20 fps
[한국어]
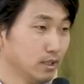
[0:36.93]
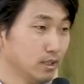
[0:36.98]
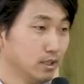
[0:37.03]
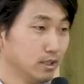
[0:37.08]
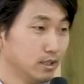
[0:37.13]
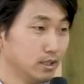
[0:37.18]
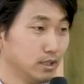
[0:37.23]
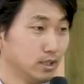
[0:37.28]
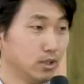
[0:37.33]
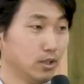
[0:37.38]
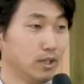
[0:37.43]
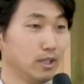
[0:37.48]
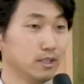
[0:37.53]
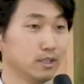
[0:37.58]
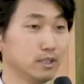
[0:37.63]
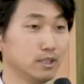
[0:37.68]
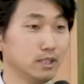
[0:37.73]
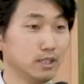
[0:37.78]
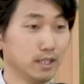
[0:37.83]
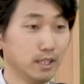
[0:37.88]

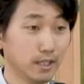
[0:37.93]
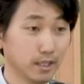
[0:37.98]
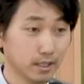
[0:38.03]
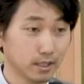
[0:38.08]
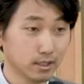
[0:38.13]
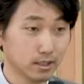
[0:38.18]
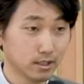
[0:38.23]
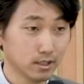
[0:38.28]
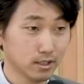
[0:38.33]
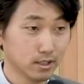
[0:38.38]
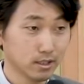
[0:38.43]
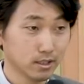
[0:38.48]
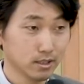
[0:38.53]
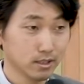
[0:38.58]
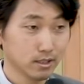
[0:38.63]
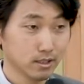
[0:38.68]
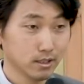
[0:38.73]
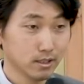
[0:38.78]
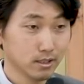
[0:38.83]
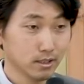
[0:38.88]
이러한 이야기를
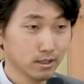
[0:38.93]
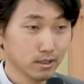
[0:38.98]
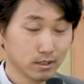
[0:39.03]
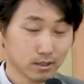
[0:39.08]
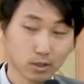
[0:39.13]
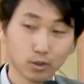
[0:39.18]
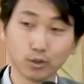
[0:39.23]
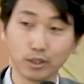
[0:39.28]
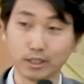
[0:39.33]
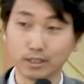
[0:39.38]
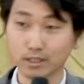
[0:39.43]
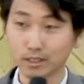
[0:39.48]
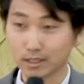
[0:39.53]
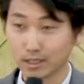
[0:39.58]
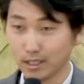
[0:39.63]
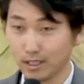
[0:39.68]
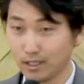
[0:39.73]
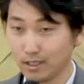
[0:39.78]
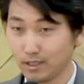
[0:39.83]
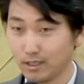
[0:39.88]

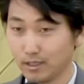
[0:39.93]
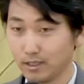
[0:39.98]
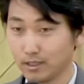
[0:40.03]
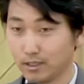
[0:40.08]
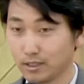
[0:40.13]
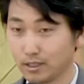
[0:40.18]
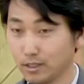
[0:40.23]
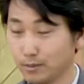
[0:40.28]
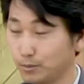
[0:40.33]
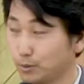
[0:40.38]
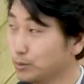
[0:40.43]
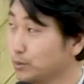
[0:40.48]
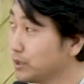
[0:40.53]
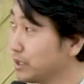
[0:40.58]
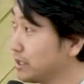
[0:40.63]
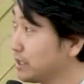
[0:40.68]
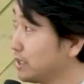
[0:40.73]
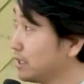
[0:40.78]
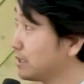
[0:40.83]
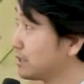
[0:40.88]
써놨을까? 그 부분에
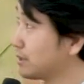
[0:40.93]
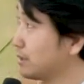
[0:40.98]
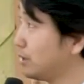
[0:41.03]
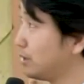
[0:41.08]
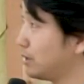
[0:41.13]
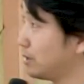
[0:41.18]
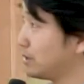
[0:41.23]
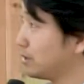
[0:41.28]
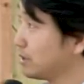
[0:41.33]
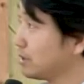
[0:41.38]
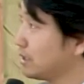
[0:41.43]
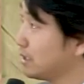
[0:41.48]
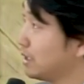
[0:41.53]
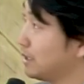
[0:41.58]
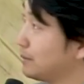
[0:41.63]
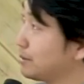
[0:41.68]
대해서 한번